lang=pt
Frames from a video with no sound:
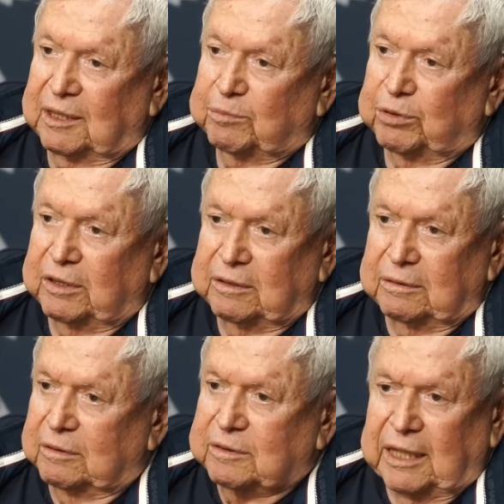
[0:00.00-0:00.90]

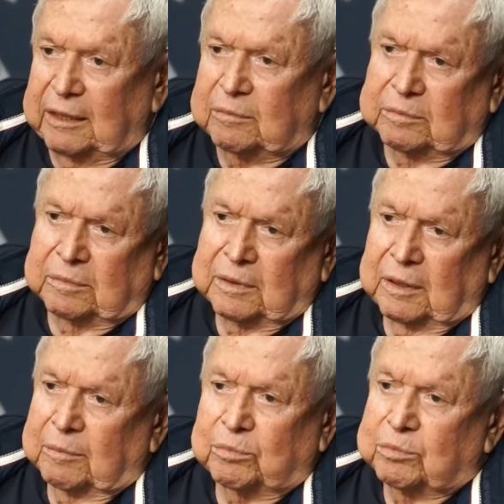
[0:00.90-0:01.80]
Porque sem
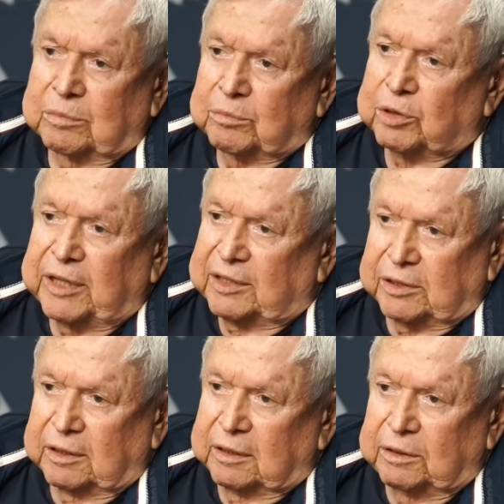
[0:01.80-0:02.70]

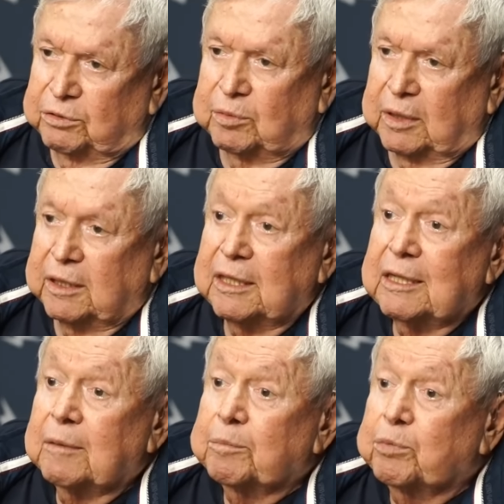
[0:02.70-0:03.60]
modéstia nenhuma,
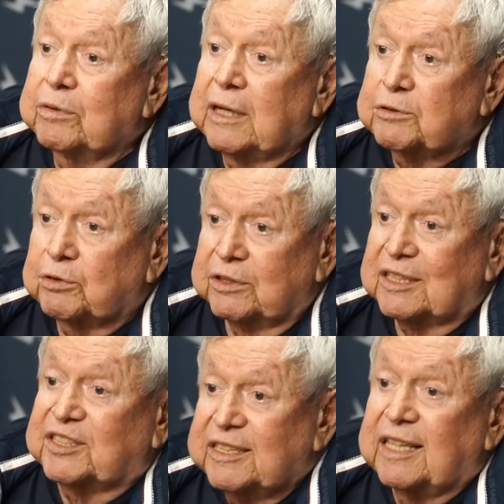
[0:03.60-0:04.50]
por razões
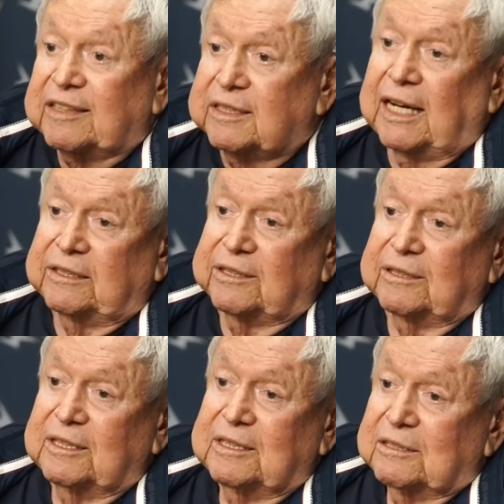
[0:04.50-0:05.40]
acidentais,
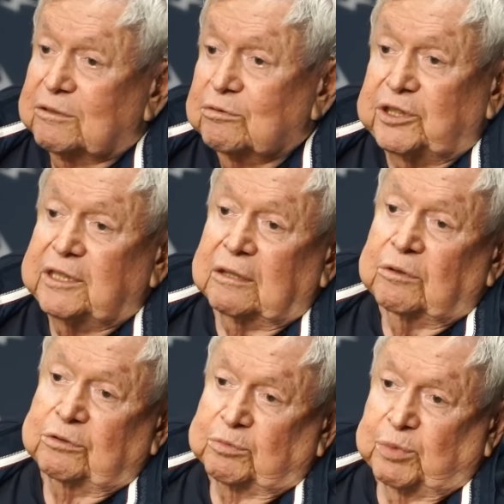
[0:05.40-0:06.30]
não tinha
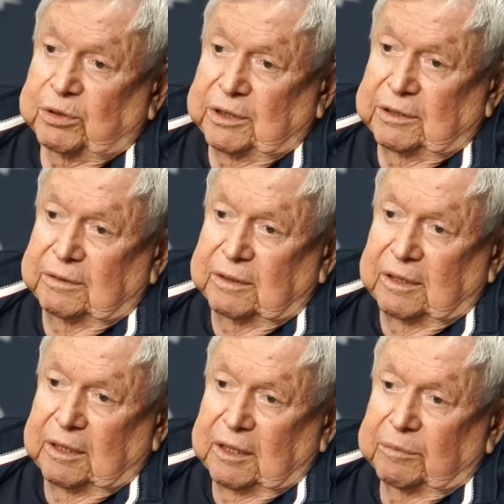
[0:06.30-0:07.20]
outro Boni.
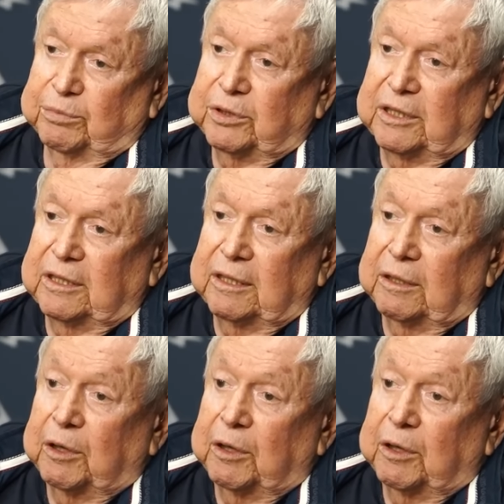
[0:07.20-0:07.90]
Uhum. Porque eu.